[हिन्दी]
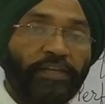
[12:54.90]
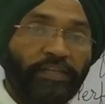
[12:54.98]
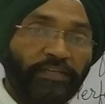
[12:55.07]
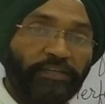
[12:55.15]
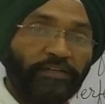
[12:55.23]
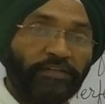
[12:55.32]

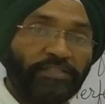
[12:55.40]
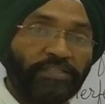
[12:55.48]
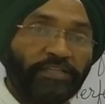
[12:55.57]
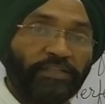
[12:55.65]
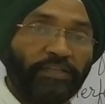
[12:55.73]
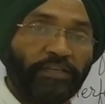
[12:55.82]
नहीं कर
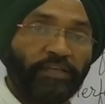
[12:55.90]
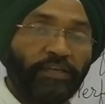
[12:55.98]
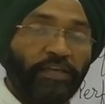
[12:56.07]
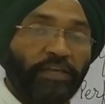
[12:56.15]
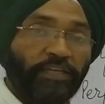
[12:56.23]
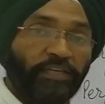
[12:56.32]
सकते
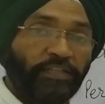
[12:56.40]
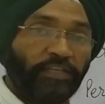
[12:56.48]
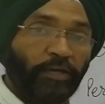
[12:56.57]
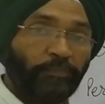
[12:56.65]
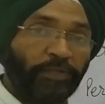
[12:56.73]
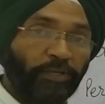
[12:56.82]
यदि
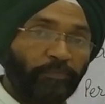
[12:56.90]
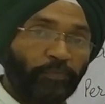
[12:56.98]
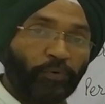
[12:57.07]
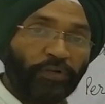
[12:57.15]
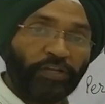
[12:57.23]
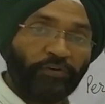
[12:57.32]
हमें
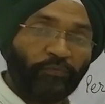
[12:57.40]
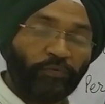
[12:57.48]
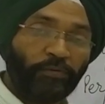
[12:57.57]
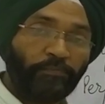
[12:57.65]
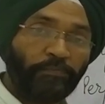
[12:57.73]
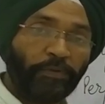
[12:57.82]
रिपोर्टिंग
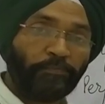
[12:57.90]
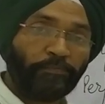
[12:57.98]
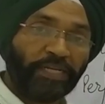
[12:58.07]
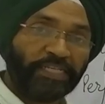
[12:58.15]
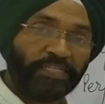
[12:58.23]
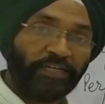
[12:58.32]
वर्ब में
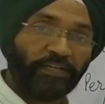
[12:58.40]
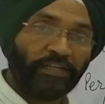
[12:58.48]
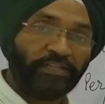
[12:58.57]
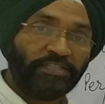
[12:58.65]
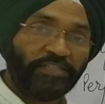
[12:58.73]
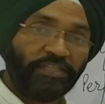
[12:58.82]
प्रेजेंट
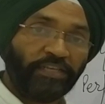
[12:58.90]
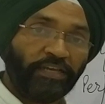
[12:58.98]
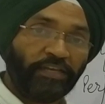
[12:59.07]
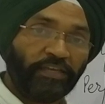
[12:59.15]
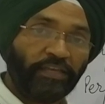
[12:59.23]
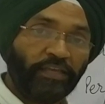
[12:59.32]
टेंस दिया
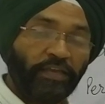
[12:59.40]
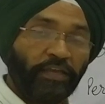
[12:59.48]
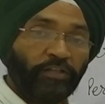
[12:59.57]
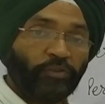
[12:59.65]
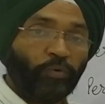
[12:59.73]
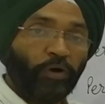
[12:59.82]
है
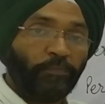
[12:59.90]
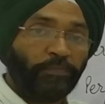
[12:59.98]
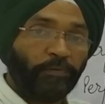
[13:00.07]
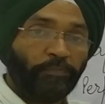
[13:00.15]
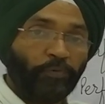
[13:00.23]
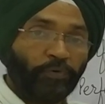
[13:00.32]
तो हम
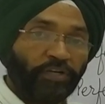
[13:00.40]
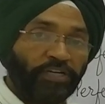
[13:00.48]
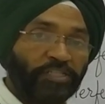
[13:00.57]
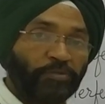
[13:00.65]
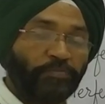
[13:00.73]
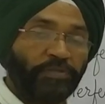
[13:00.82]
रिपोर्टेड
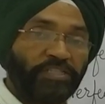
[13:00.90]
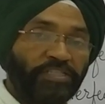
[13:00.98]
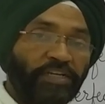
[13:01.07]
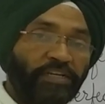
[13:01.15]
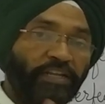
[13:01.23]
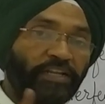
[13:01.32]
स्पीच
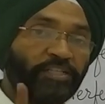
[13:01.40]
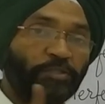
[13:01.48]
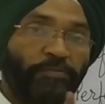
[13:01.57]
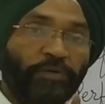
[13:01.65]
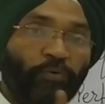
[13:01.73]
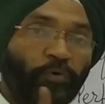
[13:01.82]
के टेंस
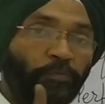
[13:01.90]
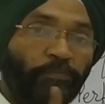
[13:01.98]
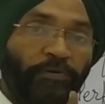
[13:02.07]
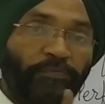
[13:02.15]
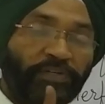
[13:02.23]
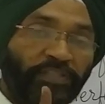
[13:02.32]
में कोई
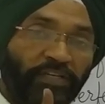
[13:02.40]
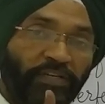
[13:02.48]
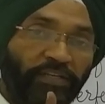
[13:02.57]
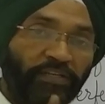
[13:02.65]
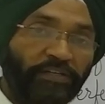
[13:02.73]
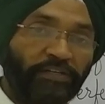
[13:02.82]
परिवर्तन
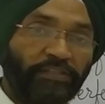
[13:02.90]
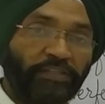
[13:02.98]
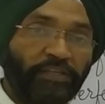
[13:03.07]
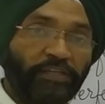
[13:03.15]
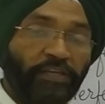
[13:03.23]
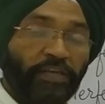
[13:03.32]
नहीं
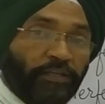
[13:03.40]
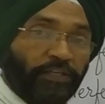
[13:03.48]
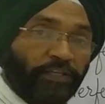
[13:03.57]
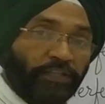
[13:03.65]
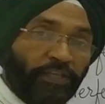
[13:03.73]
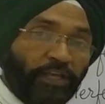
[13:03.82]
करते
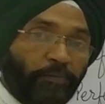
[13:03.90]
यदि